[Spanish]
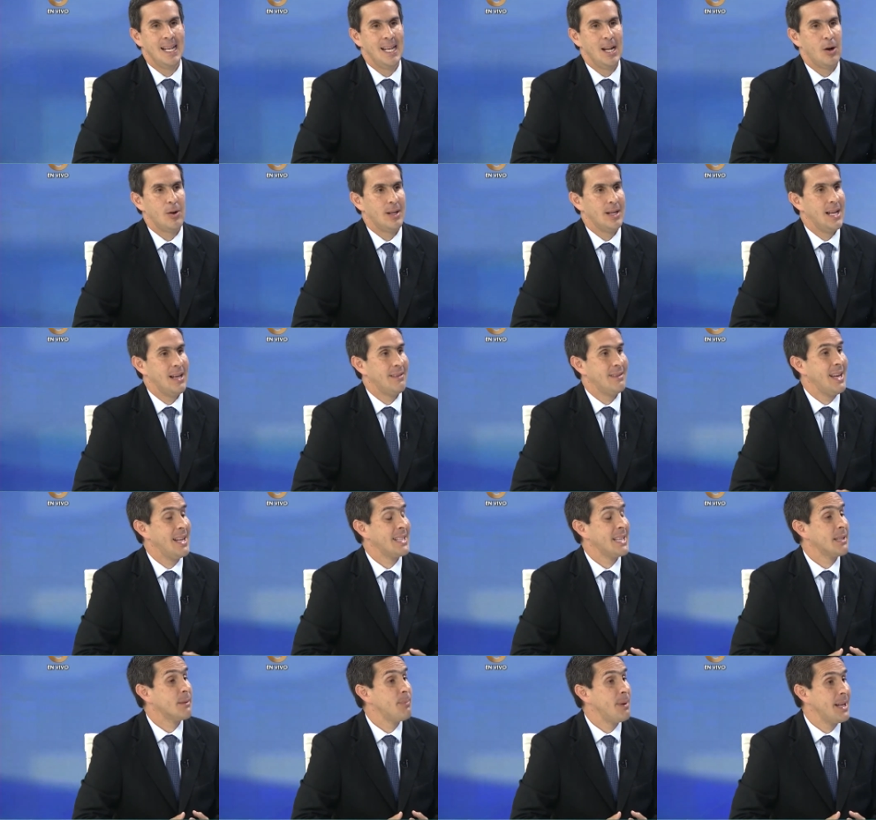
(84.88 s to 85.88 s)
la ordenanza
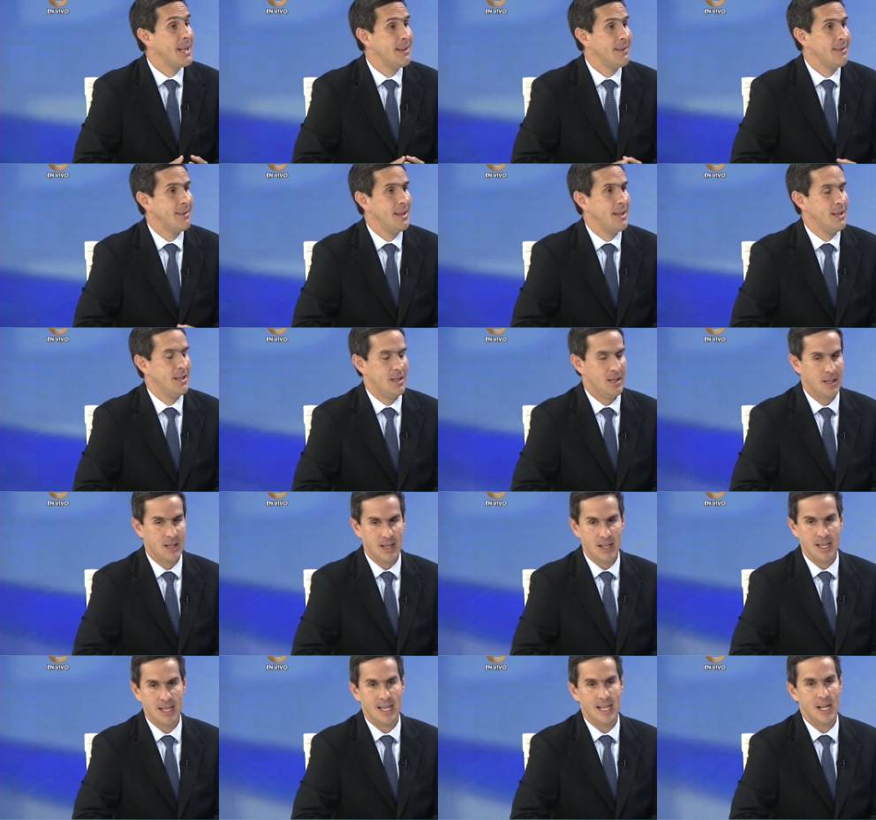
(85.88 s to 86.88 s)
de transparencia,
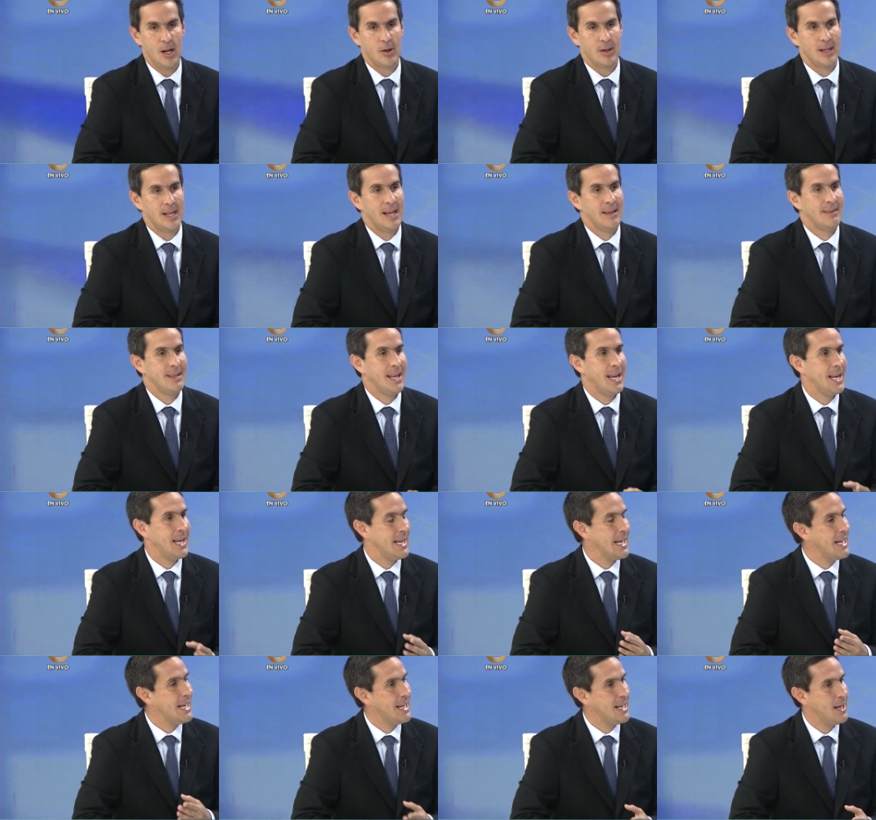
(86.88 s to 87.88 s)
la ordenanza
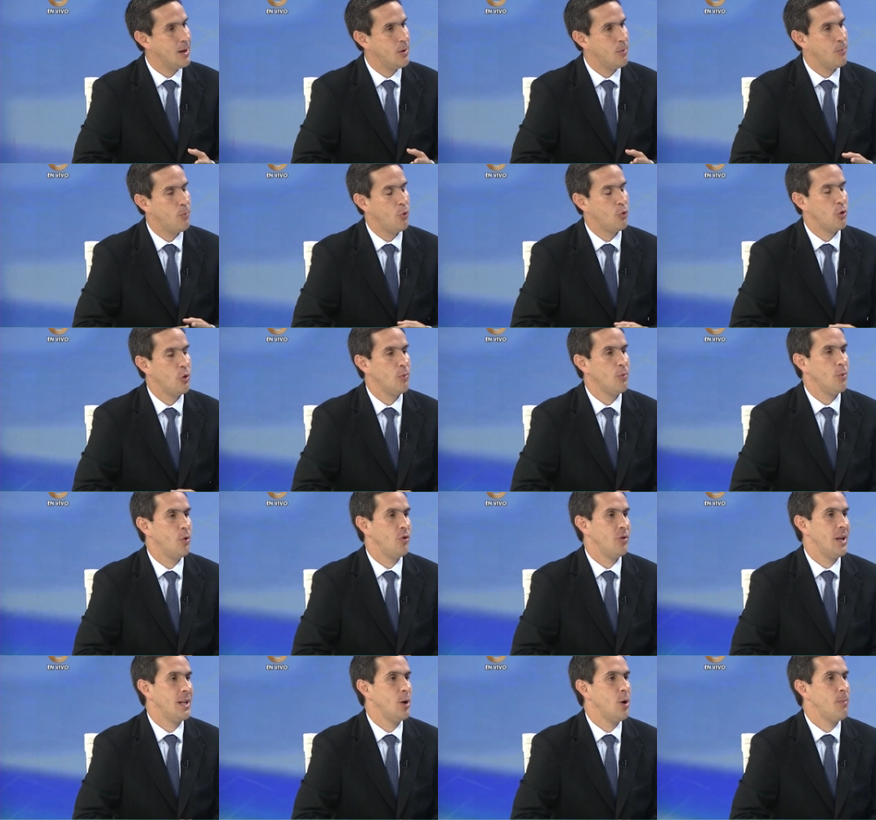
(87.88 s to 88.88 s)
que puso
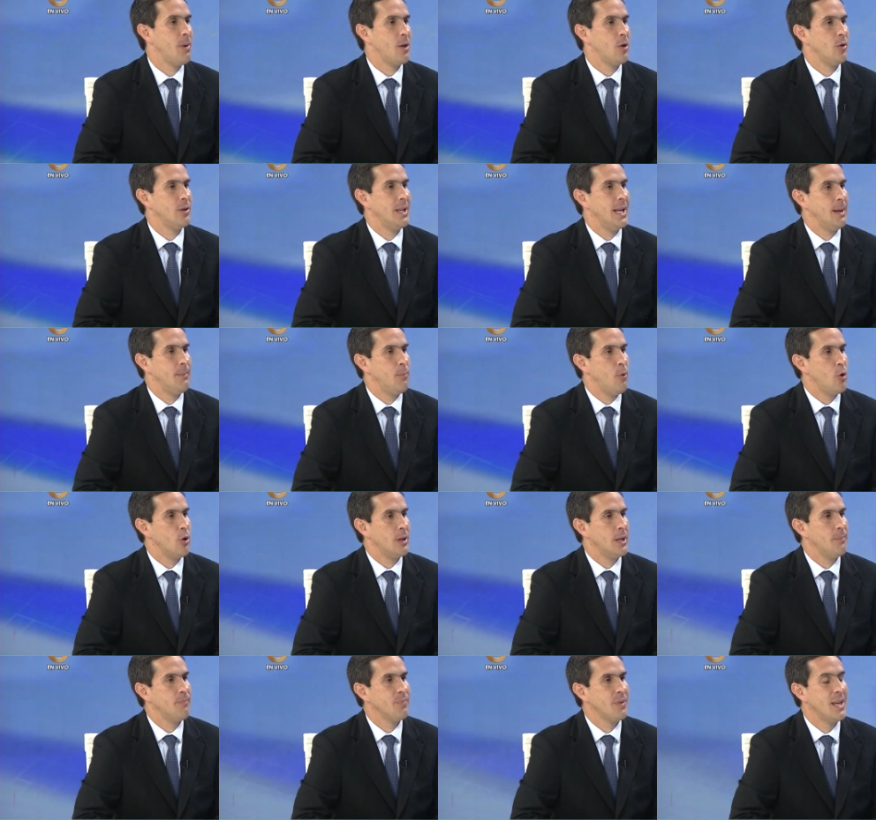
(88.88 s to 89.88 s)
Gonzalo pues, Padrón de
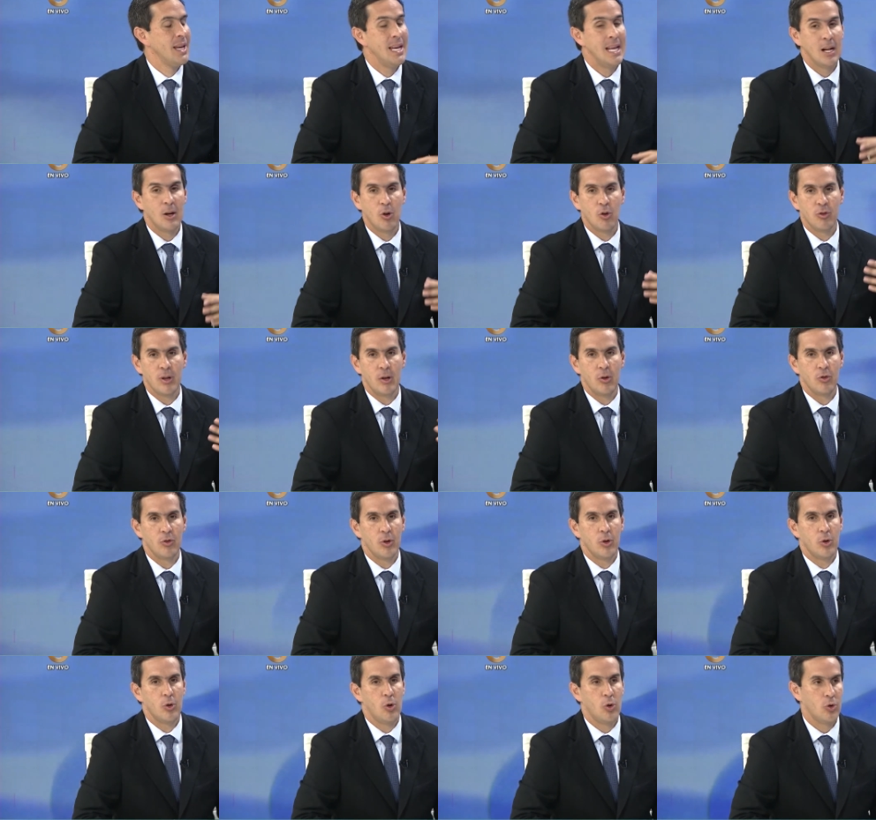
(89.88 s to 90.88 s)
Deporte. Gonzalo
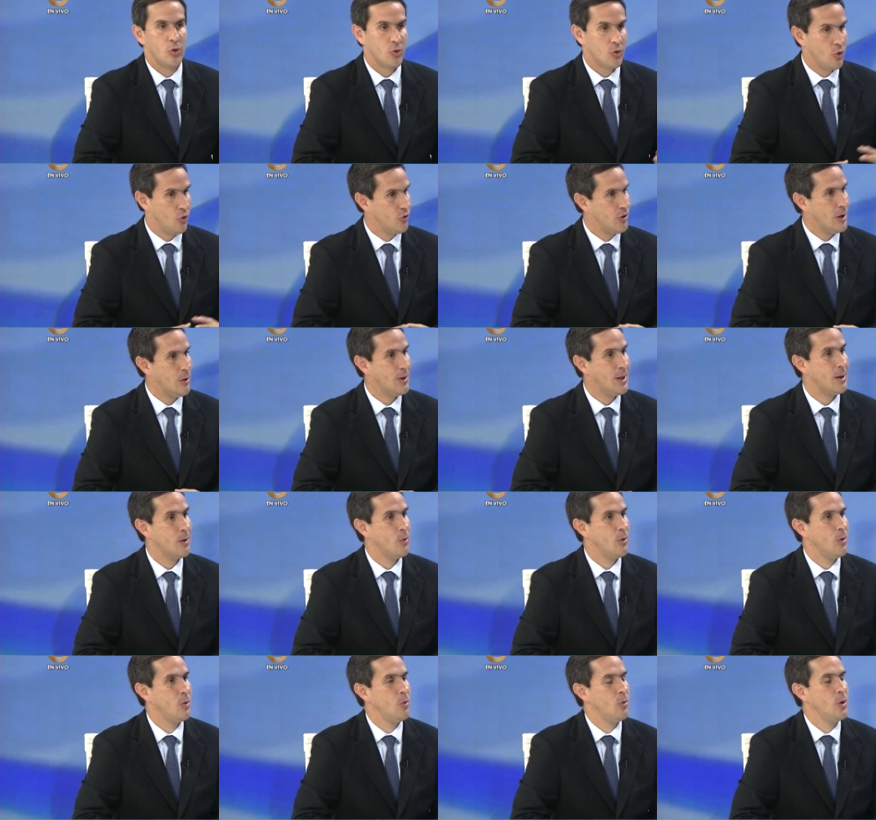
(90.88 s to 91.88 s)
José
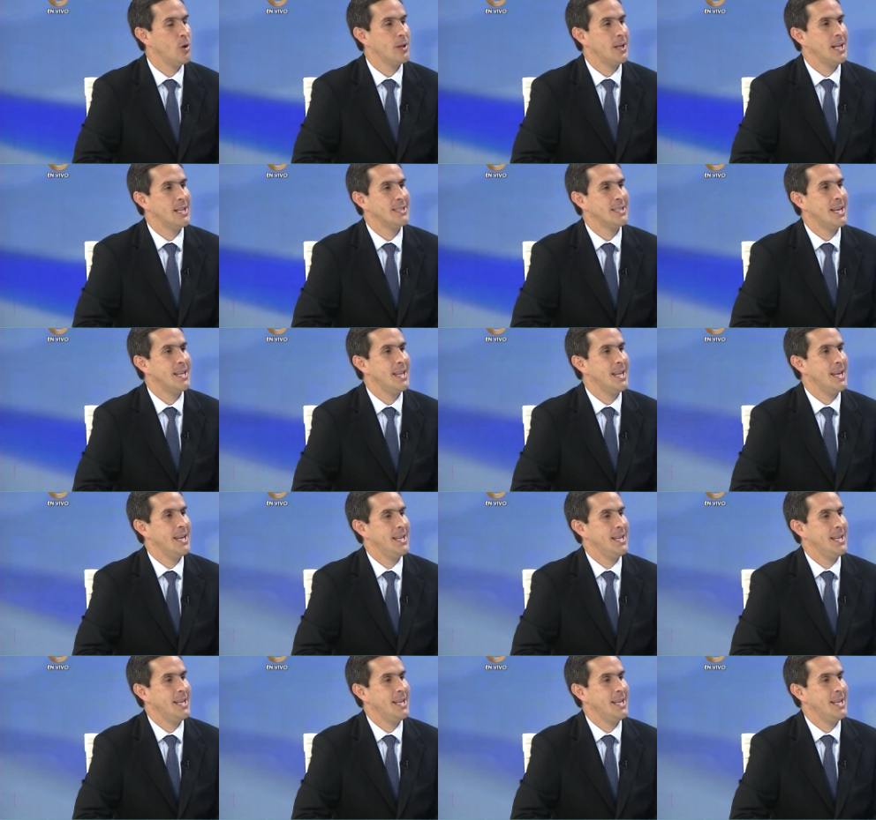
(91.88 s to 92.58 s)
una, una ordenanza